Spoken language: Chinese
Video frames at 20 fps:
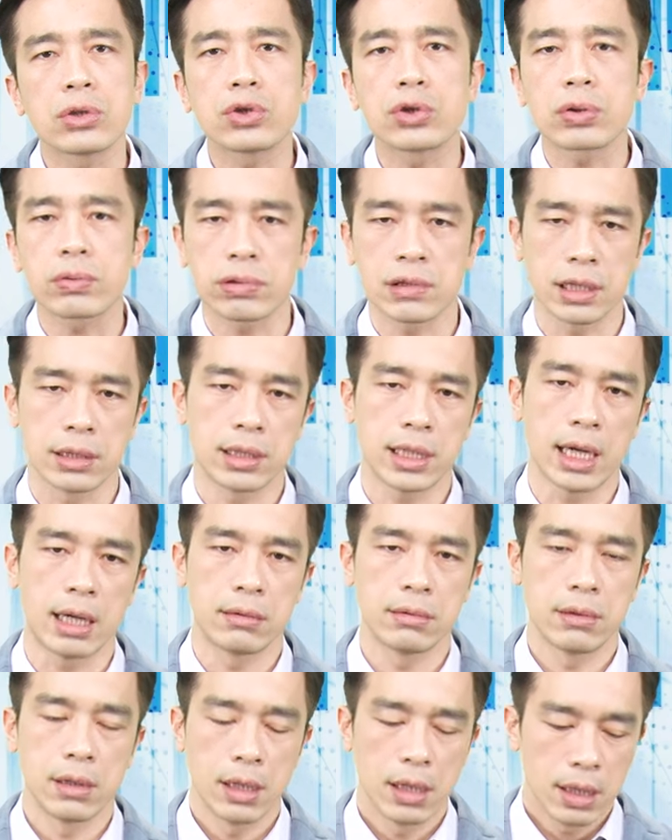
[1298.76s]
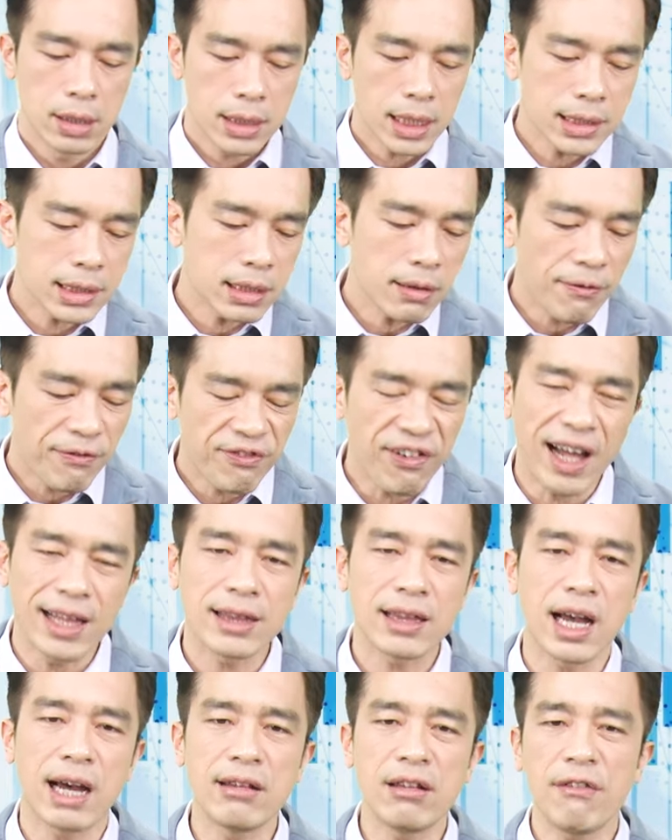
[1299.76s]
出得掉，但是
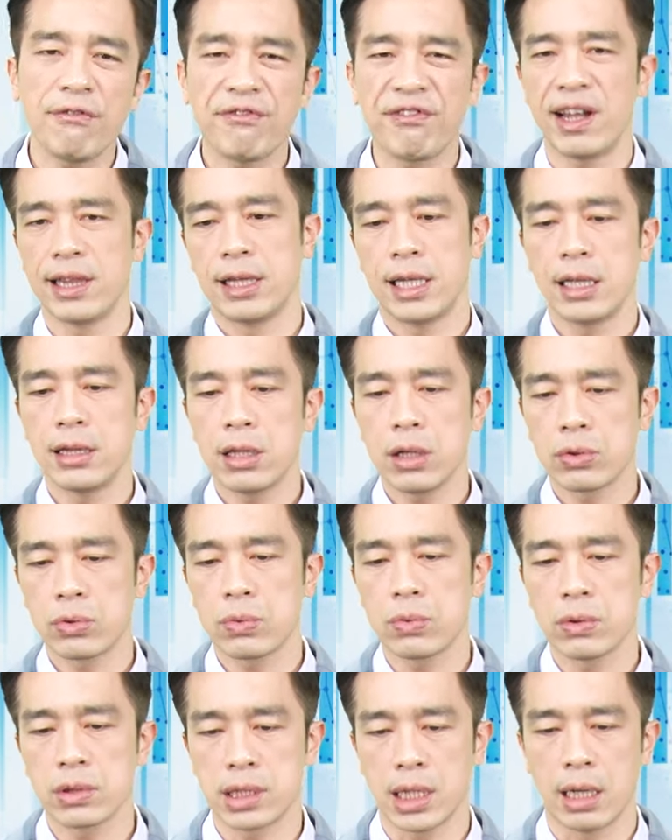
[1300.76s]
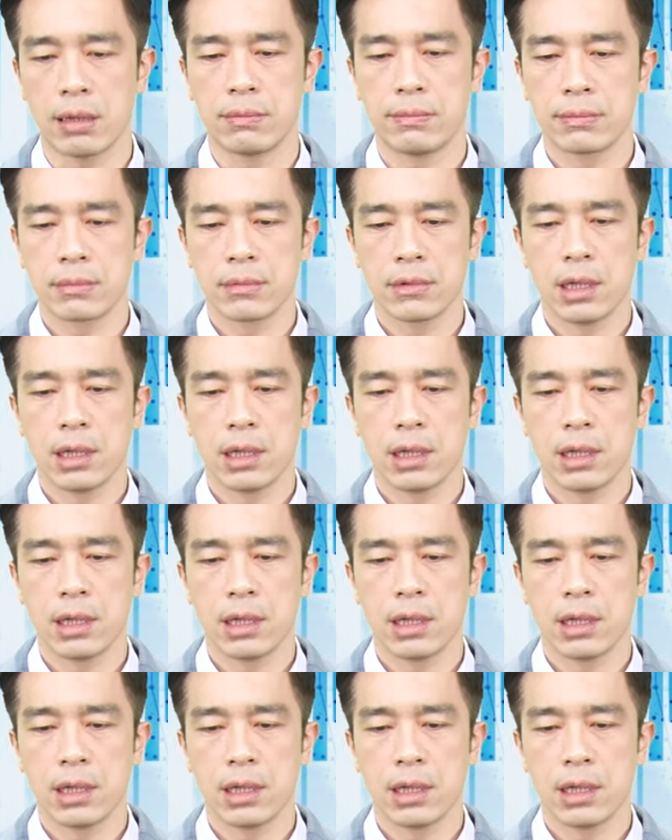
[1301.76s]
反弹能反弹到多少